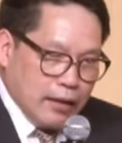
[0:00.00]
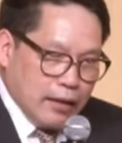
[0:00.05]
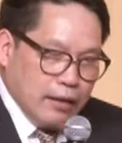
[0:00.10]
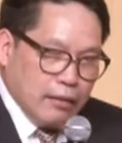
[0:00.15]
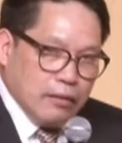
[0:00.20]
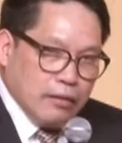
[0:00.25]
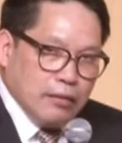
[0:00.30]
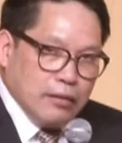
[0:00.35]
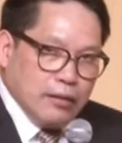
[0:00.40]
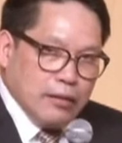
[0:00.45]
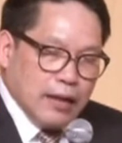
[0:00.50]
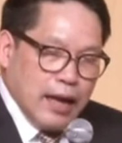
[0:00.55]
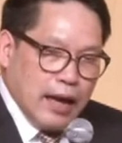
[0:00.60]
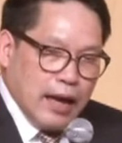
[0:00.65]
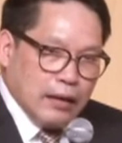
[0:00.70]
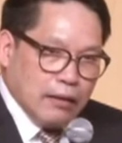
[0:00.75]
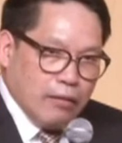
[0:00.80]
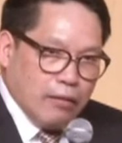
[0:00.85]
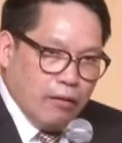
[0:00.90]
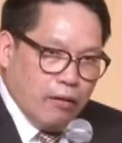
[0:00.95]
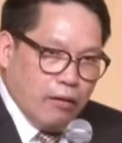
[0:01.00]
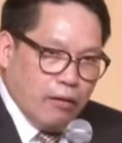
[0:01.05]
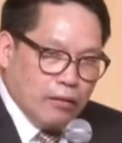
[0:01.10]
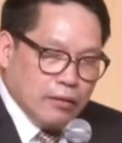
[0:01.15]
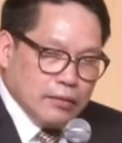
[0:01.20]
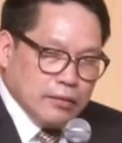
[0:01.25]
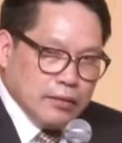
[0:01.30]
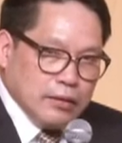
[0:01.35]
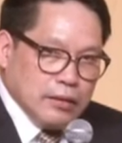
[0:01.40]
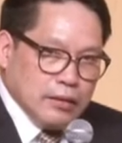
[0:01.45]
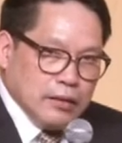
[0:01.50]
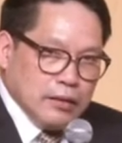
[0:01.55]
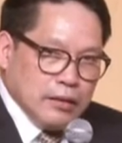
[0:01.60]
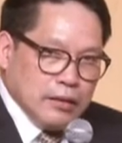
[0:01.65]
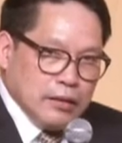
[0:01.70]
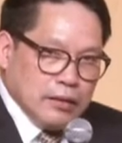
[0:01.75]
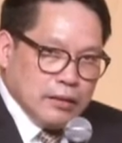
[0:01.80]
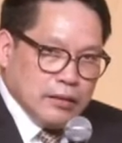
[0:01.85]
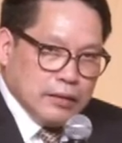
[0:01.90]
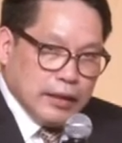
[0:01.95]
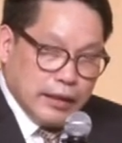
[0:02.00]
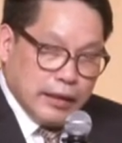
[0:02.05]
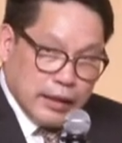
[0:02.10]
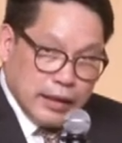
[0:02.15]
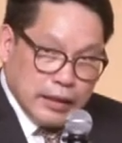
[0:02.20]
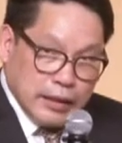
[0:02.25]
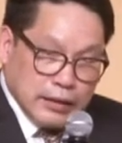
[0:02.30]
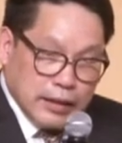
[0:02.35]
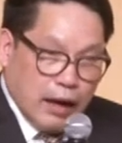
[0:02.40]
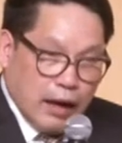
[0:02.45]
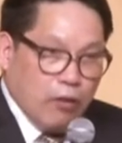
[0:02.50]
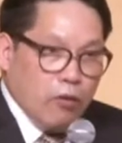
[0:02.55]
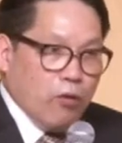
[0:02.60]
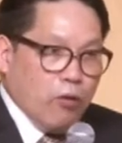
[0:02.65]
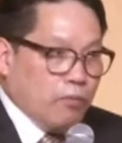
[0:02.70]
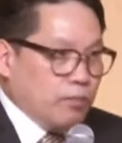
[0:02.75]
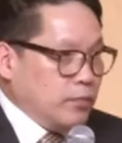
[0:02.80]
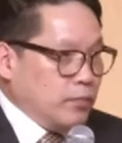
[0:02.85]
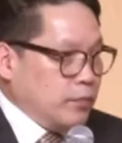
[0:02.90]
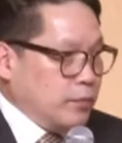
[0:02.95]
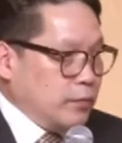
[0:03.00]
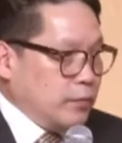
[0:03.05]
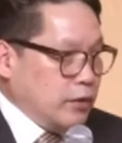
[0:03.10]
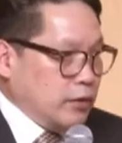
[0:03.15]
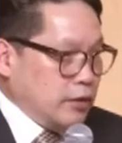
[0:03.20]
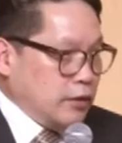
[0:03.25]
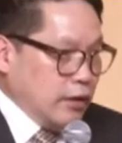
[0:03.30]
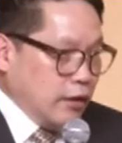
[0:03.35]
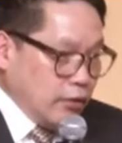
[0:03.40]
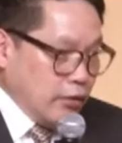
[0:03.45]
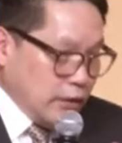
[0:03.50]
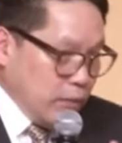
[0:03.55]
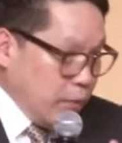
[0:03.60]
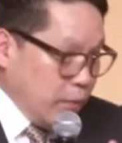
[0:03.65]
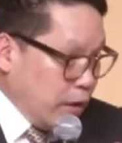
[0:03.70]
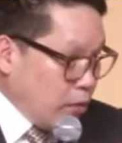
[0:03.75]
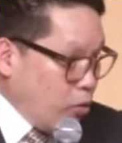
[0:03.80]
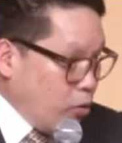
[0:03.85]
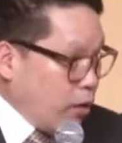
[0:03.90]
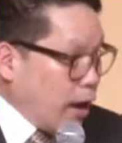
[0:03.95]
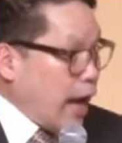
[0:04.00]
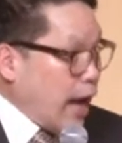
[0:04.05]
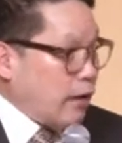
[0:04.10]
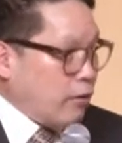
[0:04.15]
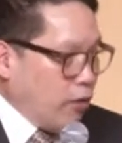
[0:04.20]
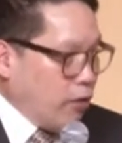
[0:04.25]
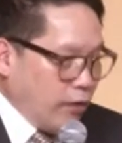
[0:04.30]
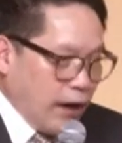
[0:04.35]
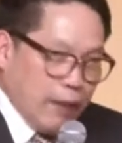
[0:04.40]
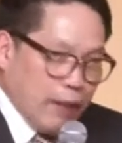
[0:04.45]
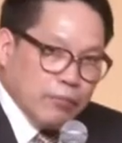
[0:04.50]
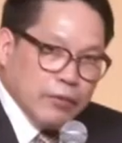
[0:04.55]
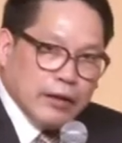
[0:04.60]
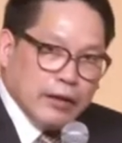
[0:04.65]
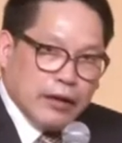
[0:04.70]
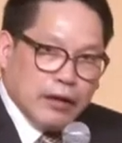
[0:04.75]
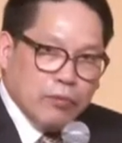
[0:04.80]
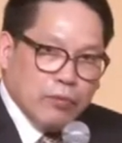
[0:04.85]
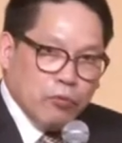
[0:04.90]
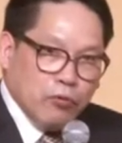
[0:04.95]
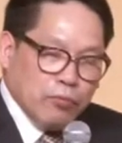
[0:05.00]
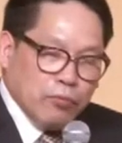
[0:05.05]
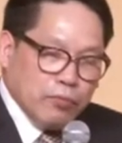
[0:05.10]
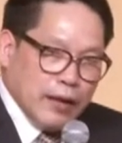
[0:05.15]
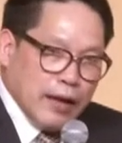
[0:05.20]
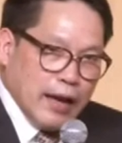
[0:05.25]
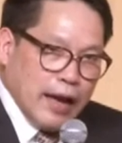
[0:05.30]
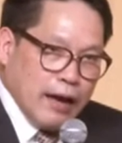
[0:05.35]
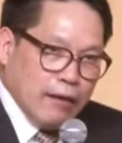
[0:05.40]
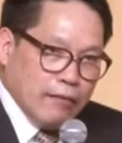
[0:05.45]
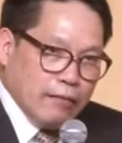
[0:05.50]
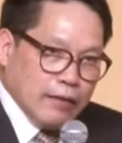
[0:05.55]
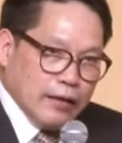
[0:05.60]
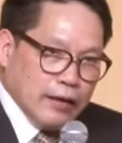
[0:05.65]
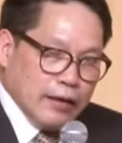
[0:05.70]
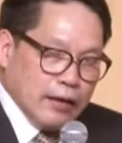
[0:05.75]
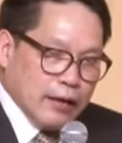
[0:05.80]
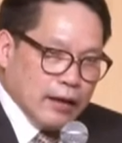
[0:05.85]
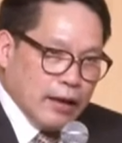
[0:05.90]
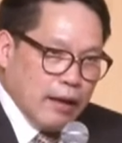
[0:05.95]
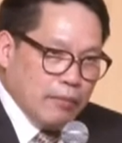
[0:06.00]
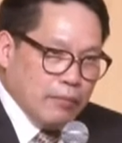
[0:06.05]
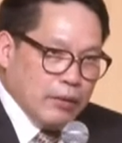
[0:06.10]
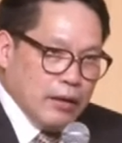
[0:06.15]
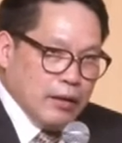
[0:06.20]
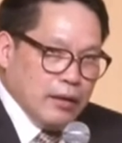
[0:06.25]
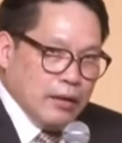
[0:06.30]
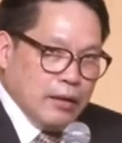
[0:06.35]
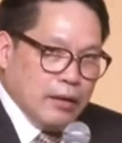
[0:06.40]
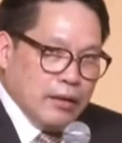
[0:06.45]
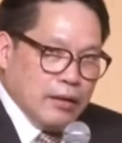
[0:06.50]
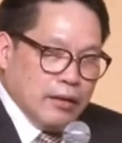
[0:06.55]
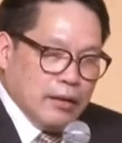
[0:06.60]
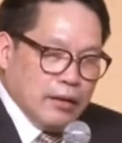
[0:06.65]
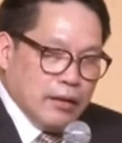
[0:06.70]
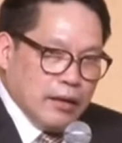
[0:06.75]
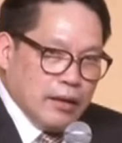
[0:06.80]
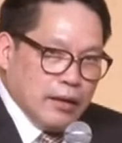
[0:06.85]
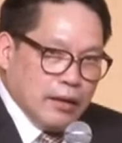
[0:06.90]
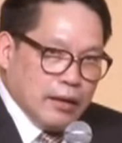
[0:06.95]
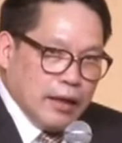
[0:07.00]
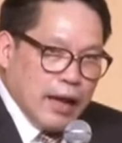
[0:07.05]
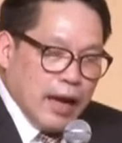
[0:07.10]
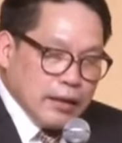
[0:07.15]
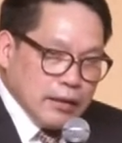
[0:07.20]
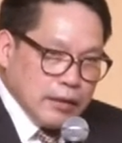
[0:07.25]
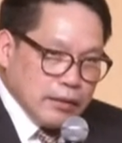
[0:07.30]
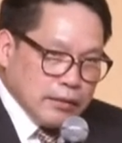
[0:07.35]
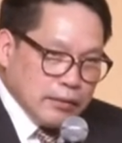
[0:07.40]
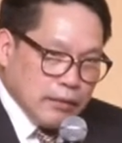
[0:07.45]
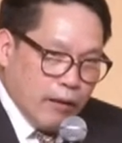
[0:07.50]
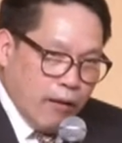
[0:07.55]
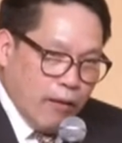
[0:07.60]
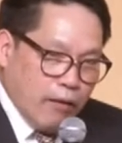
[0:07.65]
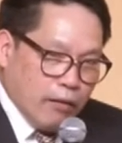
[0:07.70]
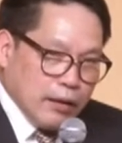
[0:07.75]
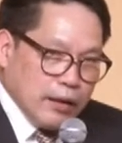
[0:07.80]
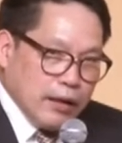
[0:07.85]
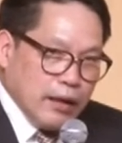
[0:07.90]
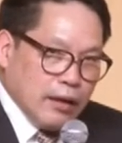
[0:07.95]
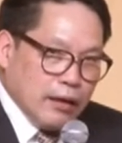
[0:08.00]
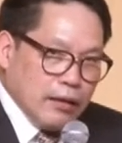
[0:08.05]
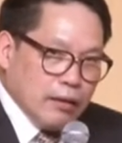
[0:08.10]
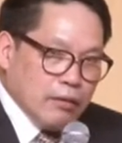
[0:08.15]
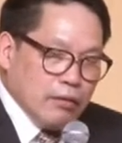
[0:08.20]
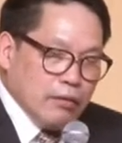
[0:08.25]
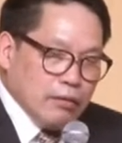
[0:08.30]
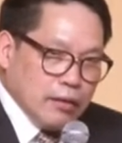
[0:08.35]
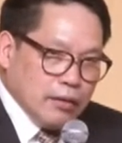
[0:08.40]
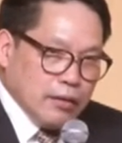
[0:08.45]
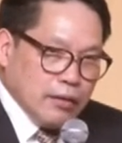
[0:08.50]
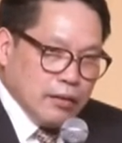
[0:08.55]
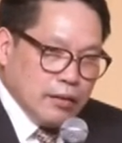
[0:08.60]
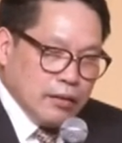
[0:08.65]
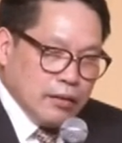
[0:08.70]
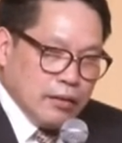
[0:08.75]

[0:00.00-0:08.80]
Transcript: กเนี่ยก็คือด้านของเศรษฐกิจสังคมซึ่งก็จะมีโครงการรองรับอย่างที่พูดไปแล้วนะครับด้านที่สองเนี่ยก็คือ